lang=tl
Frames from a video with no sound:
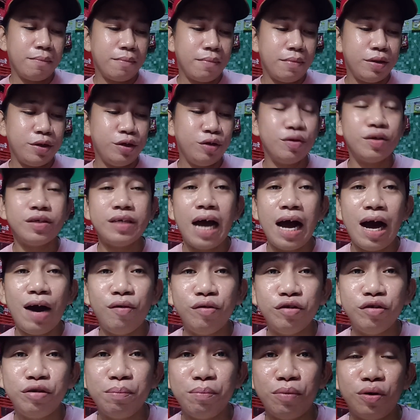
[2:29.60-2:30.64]
yung sahod
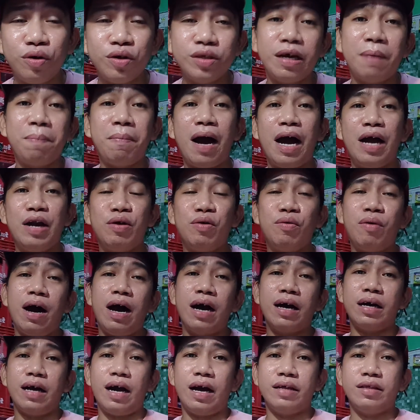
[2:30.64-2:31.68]
mo sa
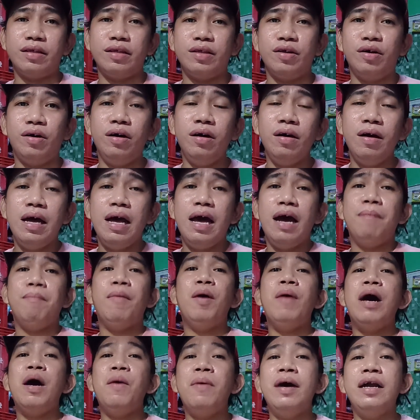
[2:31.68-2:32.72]
paluwagan, no?
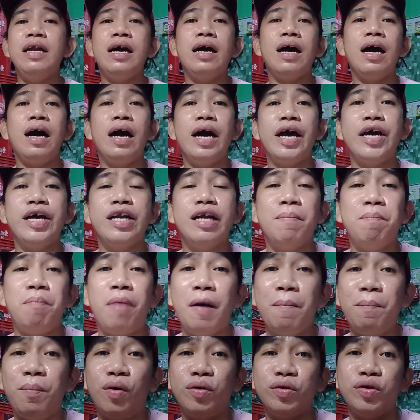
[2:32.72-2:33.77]
Mawawalan ka ngayon ng pang
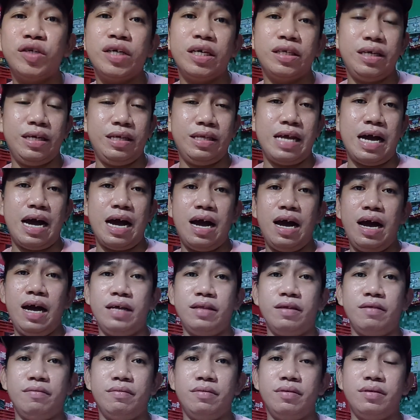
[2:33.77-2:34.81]
sa tindahan,
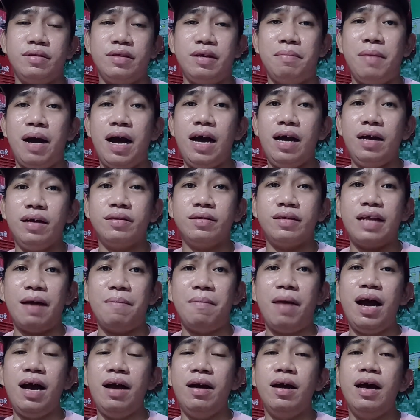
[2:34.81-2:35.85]
'di ba?
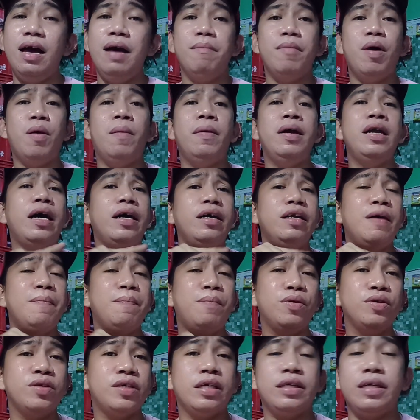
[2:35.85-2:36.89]
Tama? Mawawalan ka ng
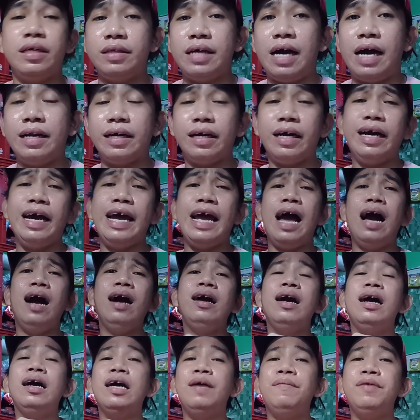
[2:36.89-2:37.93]
pods sa tindahan. Kaya ang
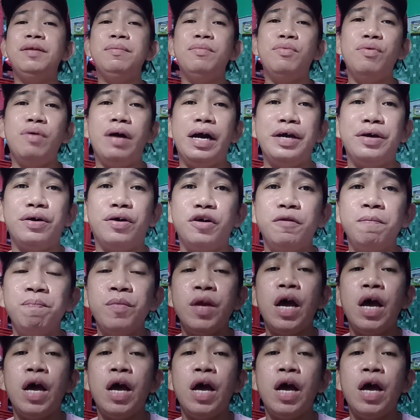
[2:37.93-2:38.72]
gagawin mo ngayon,